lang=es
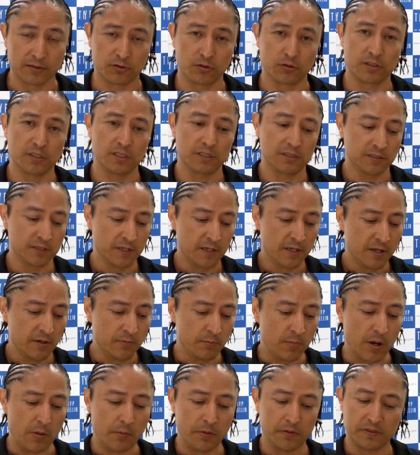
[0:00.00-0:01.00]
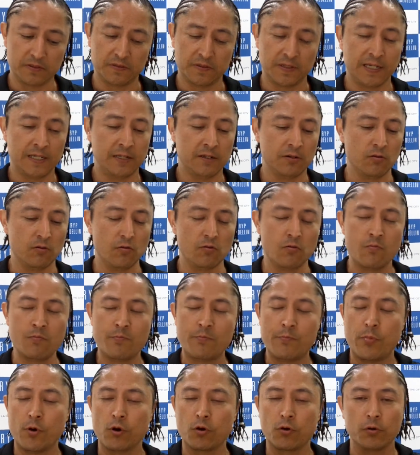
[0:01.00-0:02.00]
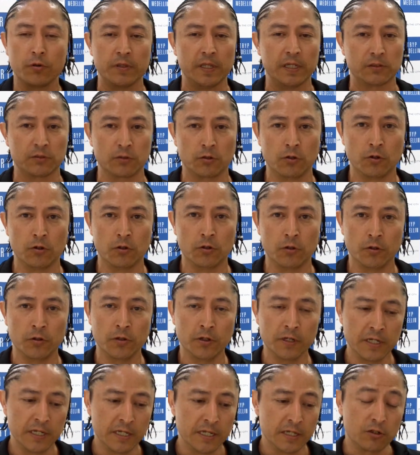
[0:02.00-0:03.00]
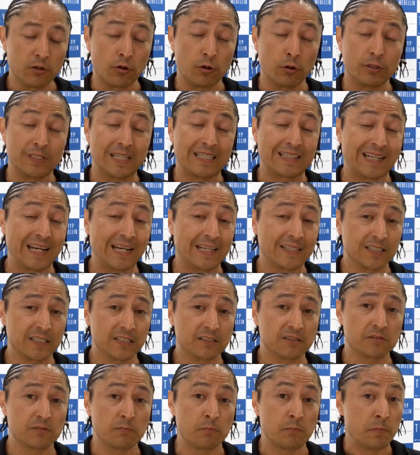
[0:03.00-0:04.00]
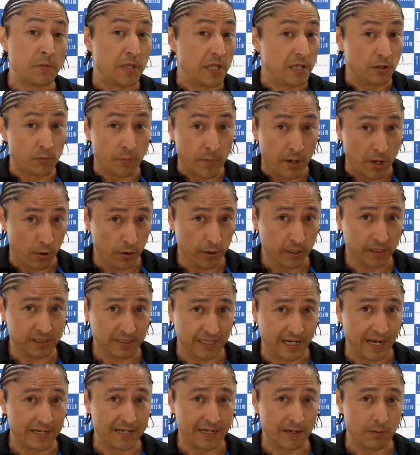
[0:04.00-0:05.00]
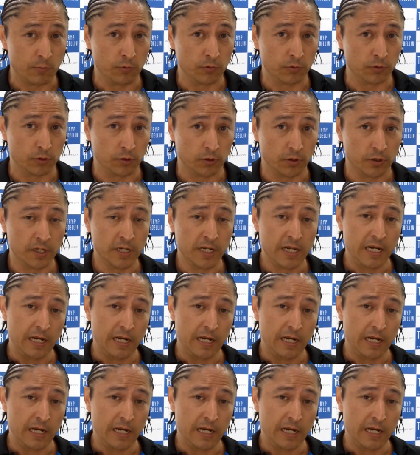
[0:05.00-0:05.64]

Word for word: Entonces vamos a ver un poco de todo con los atletas de los mejores que hay en el mundo.